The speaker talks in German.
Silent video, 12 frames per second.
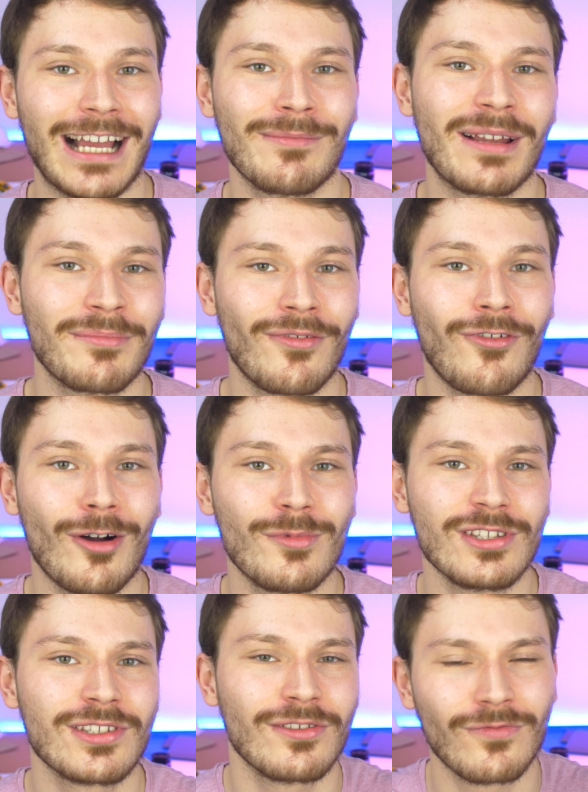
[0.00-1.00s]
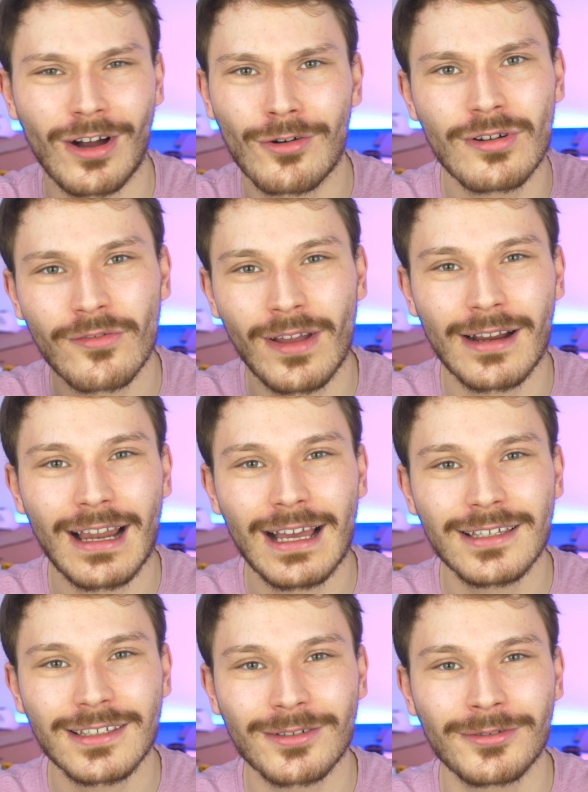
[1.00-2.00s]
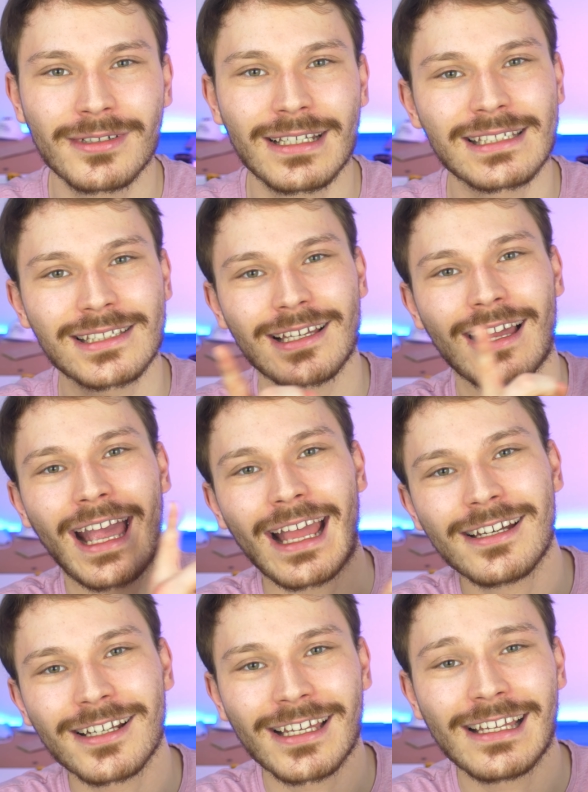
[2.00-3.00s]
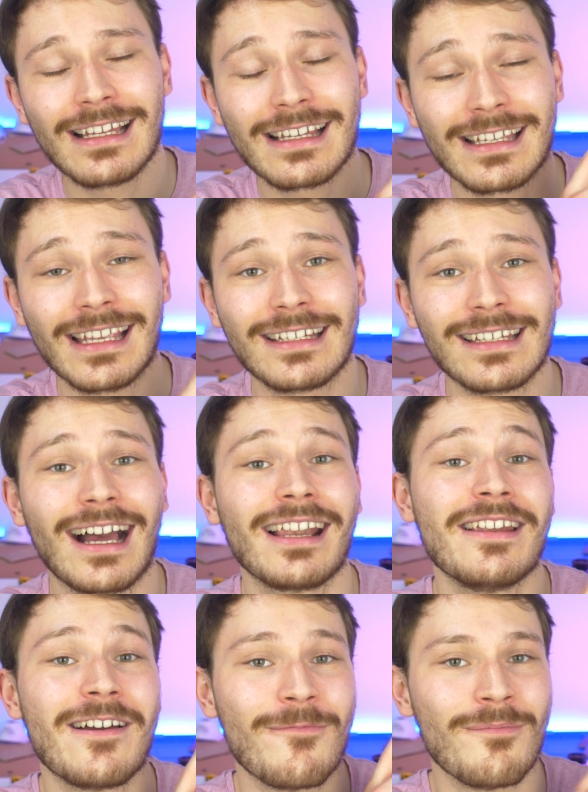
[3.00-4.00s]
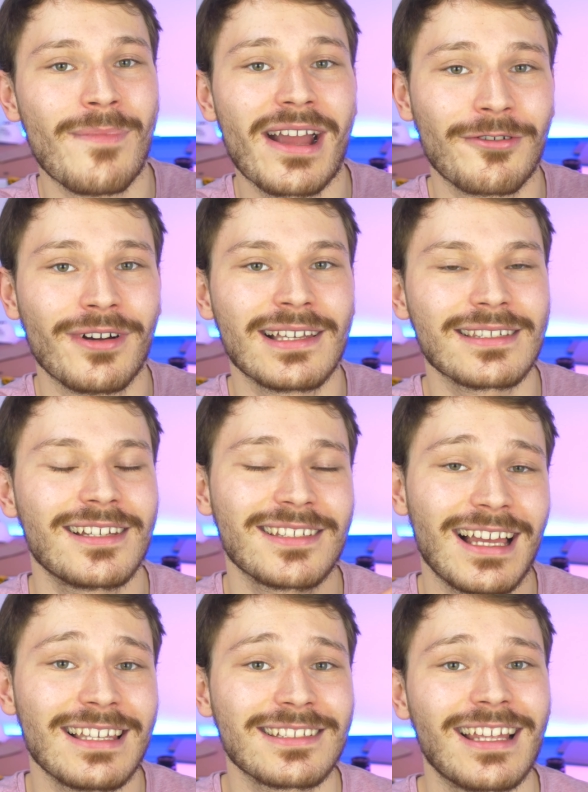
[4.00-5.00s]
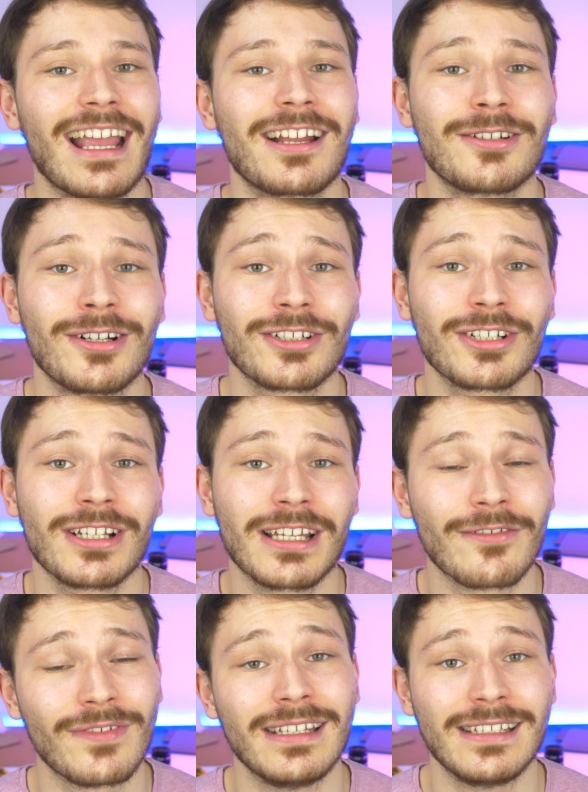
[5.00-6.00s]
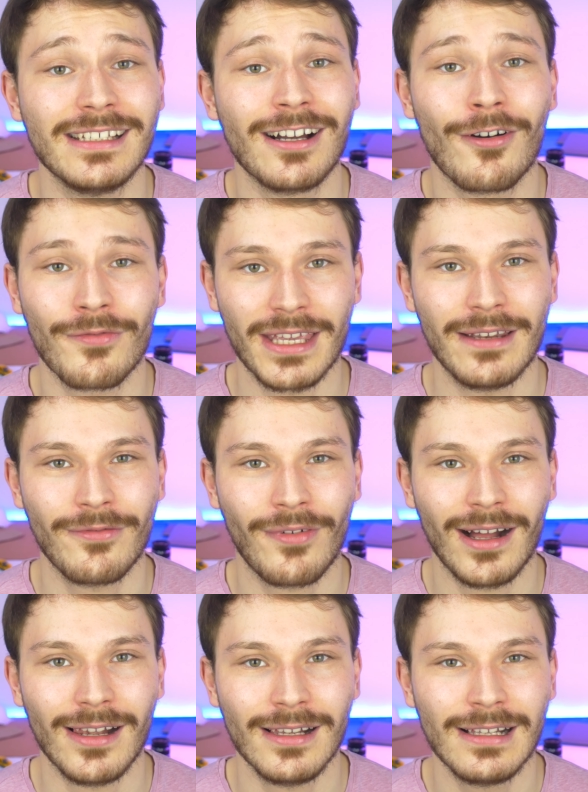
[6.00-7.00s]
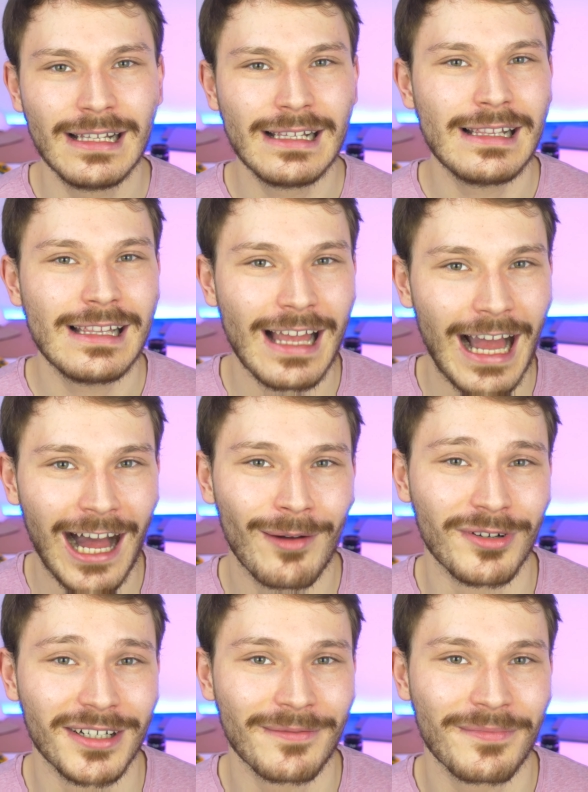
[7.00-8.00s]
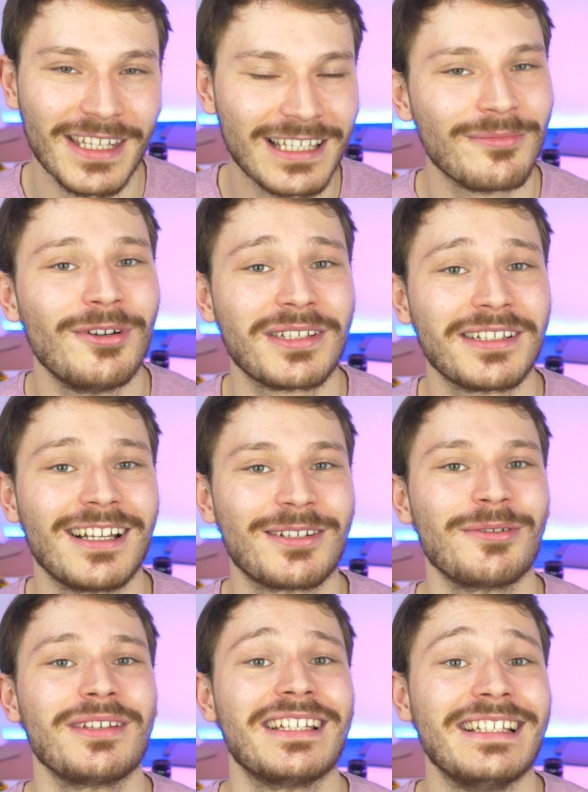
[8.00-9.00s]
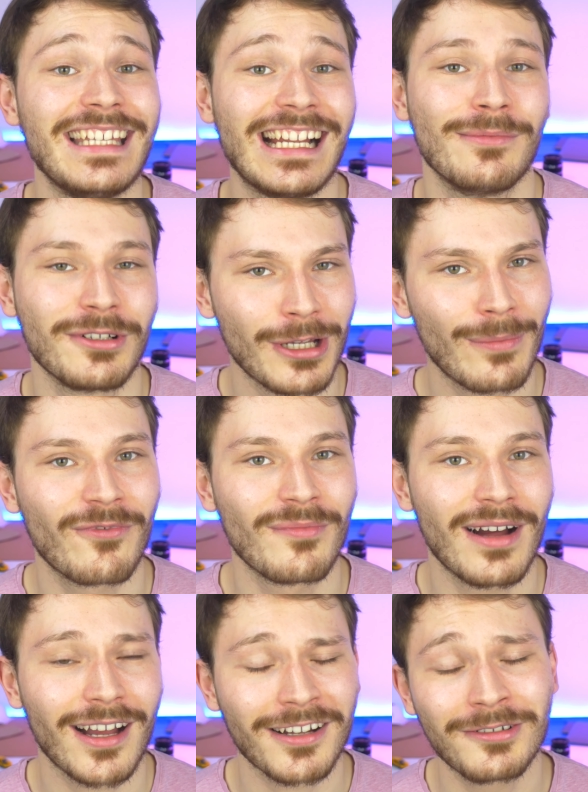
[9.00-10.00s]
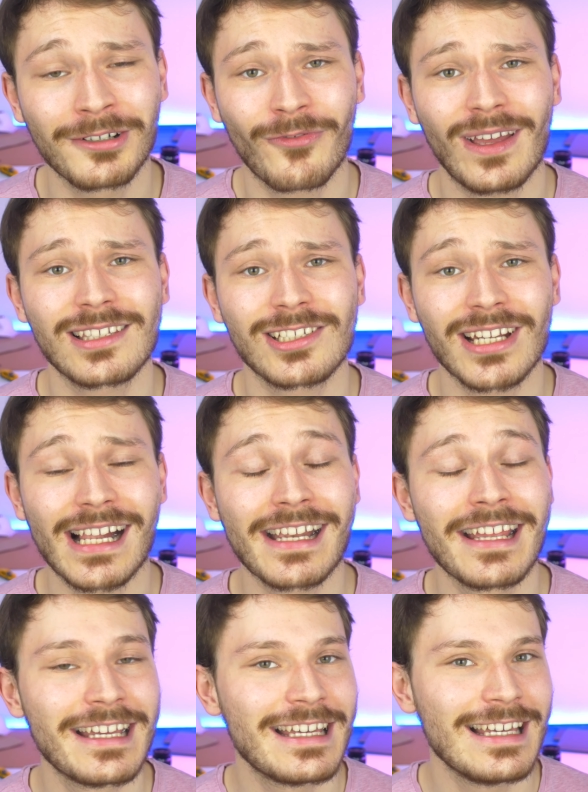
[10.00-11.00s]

Timeline Performance war ungefähr gleich und das Rendering geht an macOS, das heißt, der Hackintosh gewinnt hier auf jeden Fall. Aber ich möchte natürlich hier Nägel mit Köpfen machen und feststellen,